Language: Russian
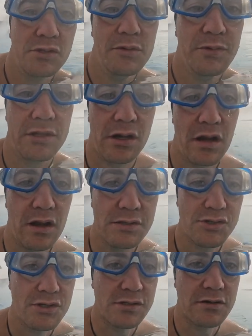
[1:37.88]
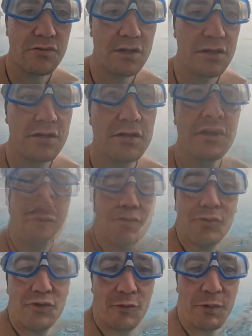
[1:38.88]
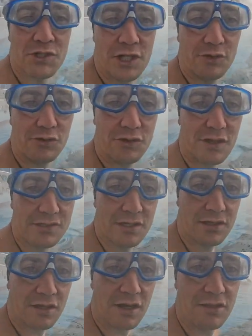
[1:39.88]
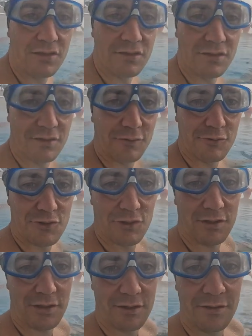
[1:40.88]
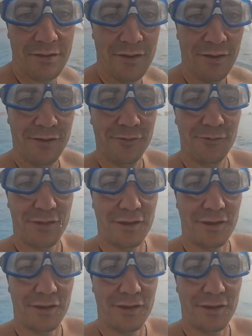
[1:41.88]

Мне понравились, честно говоря. У них, пожалуй, недостаток один. Это то, что они ну,